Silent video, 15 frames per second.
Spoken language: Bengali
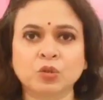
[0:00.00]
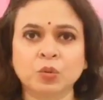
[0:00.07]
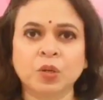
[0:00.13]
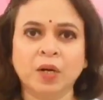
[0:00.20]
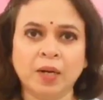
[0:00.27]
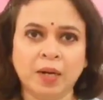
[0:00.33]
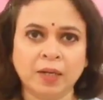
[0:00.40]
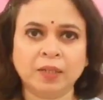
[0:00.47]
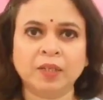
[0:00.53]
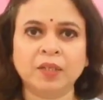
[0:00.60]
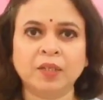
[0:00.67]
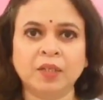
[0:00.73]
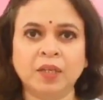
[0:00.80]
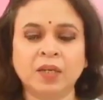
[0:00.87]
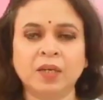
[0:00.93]
টু
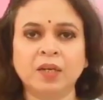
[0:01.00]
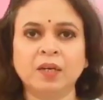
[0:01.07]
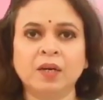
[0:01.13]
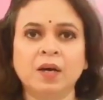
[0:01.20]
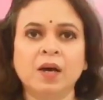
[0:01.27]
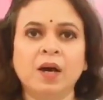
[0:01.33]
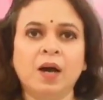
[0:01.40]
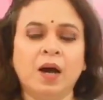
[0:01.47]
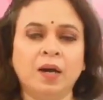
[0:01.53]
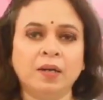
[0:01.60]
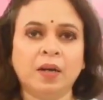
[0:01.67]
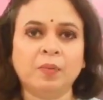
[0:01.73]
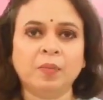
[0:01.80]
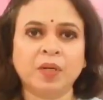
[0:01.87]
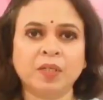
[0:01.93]
কলাকৃতি আর
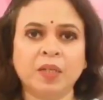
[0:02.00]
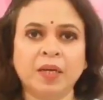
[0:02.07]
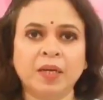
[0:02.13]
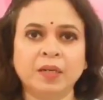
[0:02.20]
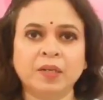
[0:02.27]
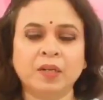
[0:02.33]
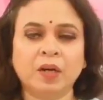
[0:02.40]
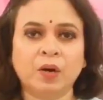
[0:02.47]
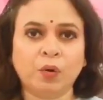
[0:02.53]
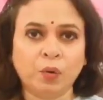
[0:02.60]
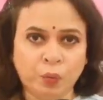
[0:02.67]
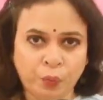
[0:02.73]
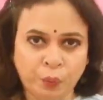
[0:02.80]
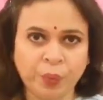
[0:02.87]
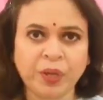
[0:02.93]
আমাদের
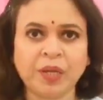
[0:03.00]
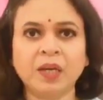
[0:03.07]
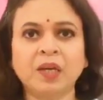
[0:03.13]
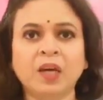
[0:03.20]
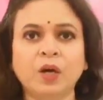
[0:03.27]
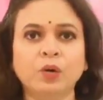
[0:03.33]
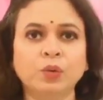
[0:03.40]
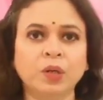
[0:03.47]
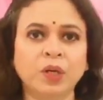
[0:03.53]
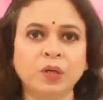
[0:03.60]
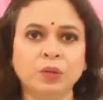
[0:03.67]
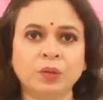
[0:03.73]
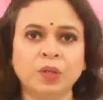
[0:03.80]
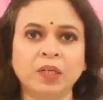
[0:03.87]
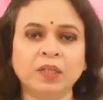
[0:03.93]
উইকিকে অনেক
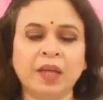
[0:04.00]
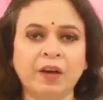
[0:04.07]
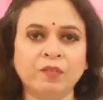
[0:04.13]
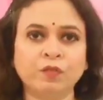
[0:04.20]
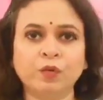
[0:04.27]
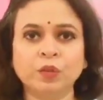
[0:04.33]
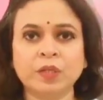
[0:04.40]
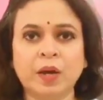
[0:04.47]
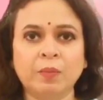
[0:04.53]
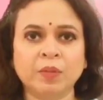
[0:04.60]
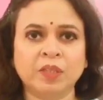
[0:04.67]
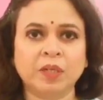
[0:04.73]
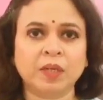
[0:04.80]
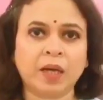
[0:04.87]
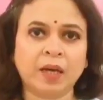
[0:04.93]
অনেক থ্যাঙ্কফুল
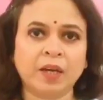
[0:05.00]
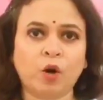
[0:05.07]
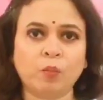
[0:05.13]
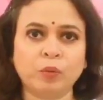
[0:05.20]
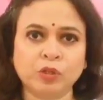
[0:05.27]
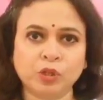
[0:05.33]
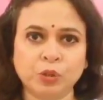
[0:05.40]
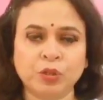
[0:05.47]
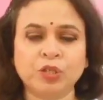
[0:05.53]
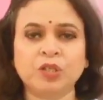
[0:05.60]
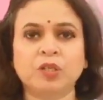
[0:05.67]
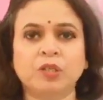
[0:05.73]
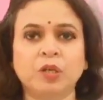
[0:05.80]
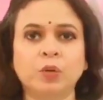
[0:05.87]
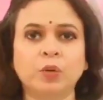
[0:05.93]
আমাদেরকে এই
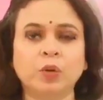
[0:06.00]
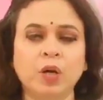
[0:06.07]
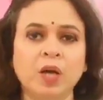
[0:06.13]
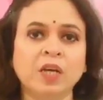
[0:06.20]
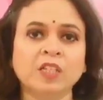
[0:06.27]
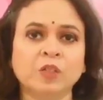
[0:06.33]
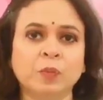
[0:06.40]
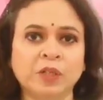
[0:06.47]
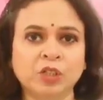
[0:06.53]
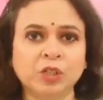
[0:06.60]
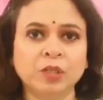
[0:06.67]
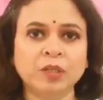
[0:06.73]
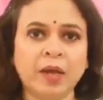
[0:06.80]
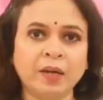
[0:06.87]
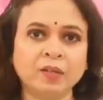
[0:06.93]
অপরচুনিটিটা দিল
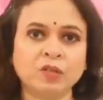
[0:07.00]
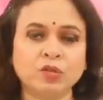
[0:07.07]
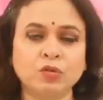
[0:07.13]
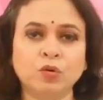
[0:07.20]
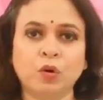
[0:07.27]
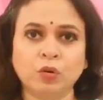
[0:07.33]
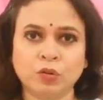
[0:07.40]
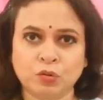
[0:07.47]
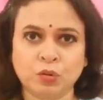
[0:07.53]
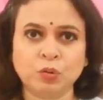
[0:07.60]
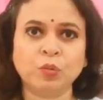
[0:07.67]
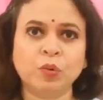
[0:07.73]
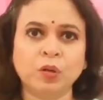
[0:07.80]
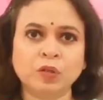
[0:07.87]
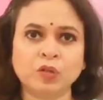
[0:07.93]
স্পেশাল থ্যাংকস টু কস্তু
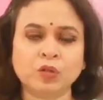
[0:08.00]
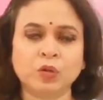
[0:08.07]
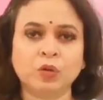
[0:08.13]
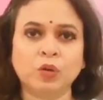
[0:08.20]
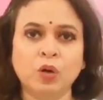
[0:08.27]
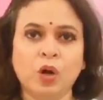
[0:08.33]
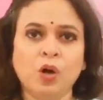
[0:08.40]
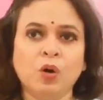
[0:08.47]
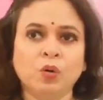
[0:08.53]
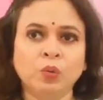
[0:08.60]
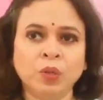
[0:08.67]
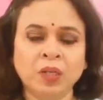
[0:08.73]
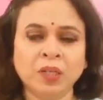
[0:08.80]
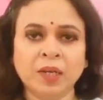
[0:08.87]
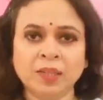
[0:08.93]
অলসো
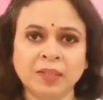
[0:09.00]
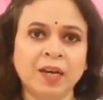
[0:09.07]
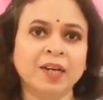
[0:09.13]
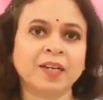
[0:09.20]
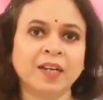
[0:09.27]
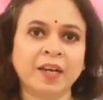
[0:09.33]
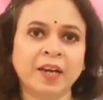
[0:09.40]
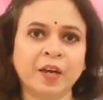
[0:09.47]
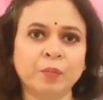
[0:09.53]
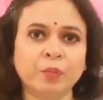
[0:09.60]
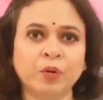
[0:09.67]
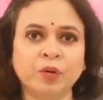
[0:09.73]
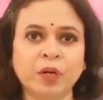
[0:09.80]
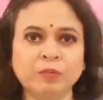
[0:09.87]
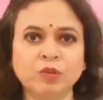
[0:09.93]
উনি না থাকলে এই
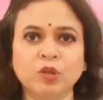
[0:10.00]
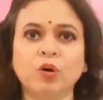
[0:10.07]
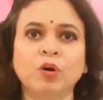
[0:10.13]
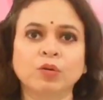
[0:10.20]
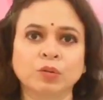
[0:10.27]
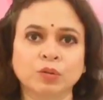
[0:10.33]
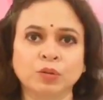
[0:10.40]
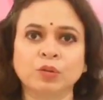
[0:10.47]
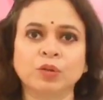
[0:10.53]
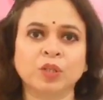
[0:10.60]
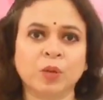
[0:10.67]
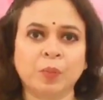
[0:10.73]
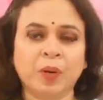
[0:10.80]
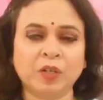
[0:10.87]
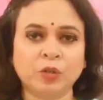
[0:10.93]
প্রোগ্রামটা কখনো
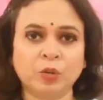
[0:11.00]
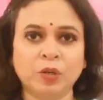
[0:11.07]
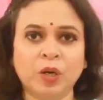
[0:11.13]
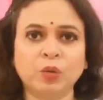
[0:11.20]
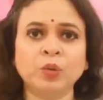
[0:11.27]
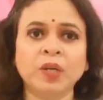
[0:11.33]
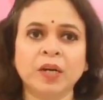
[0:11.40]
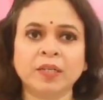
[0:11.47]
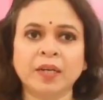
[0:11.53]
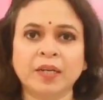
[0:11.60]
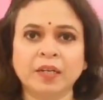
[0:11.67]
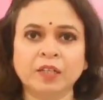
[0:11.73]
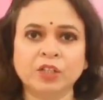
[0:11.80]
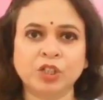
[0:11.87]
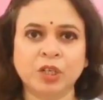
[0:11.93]
হতে পারতো না উনি একটা
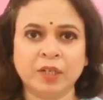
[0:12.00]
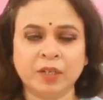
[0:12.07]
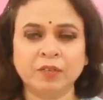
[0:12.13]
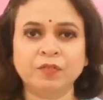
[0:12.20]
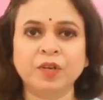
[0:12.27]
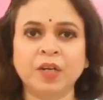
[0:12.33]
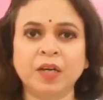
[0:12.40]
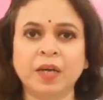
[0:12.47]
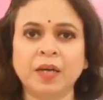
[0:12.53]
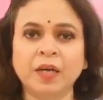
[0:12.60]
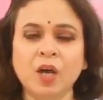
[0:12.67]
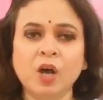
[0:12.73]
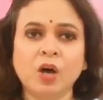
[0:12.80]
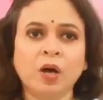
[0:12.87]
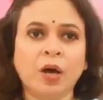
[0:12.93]
ইনিশিয়েটিভ নিয়ে
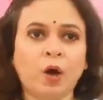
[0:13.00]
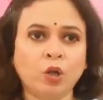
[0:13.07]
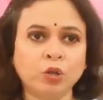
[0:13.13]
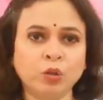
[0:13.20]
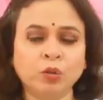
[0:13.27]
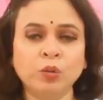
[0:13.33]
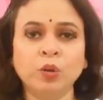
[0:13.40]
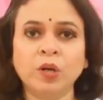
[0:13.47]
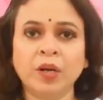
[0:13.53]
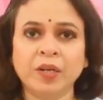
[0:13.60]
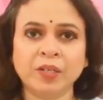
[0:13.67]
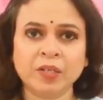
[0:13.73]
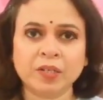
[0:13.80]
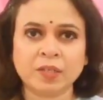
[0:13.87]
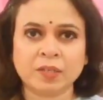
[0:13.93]
অতগুলো
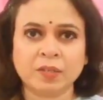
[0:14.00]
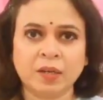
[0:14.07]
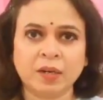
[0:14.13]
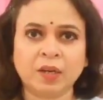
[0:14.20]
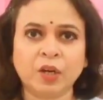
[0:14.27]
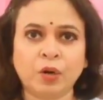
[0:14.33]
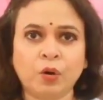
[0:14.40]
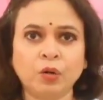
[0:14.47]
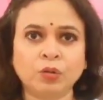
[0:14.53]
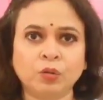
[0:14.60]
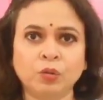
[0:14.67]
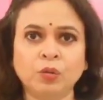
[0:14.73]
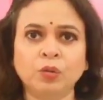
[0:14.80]
লেডিসদেরকে অত